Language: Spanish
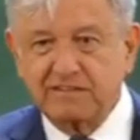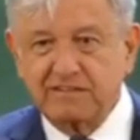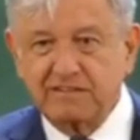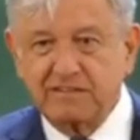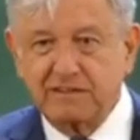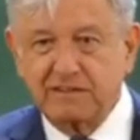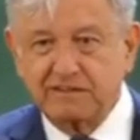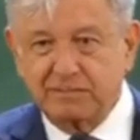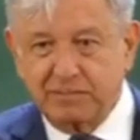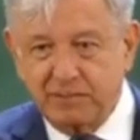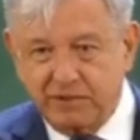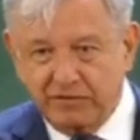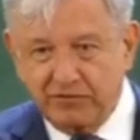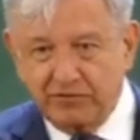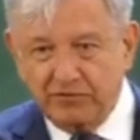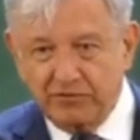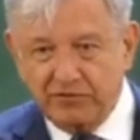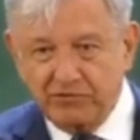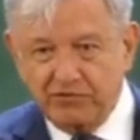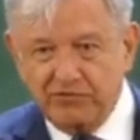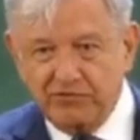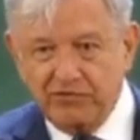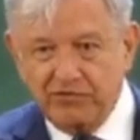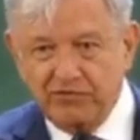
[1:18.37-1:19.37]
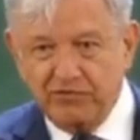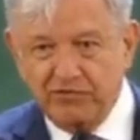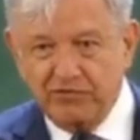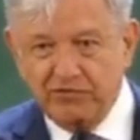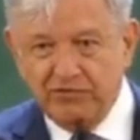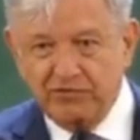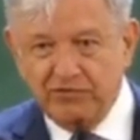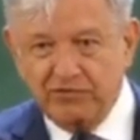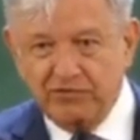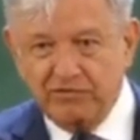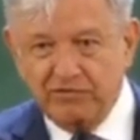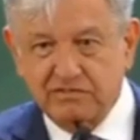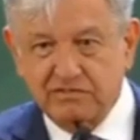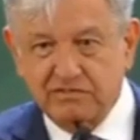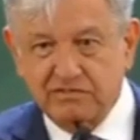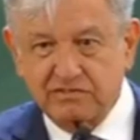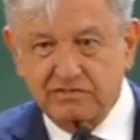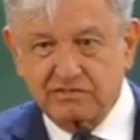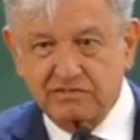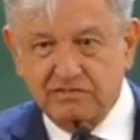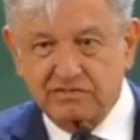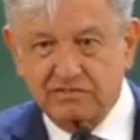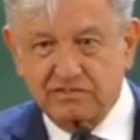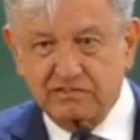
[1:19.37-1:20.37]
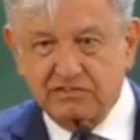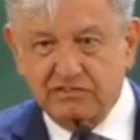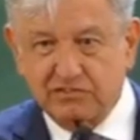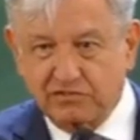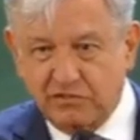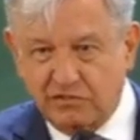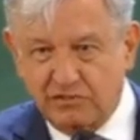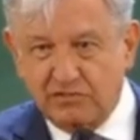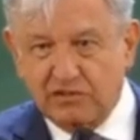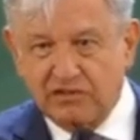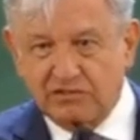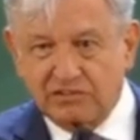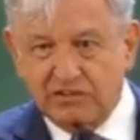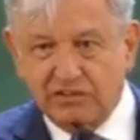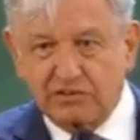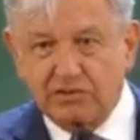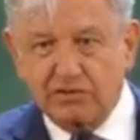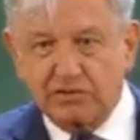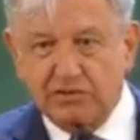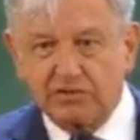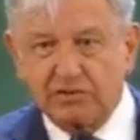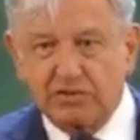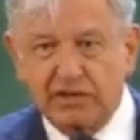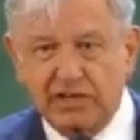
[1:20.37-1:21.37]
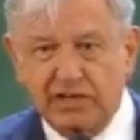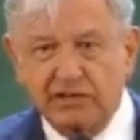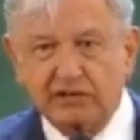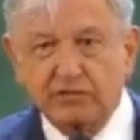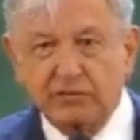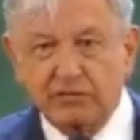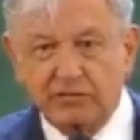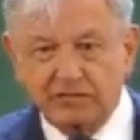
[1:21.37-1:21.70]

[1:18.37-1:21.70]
de pesos. Eso fue lo que se robaron el año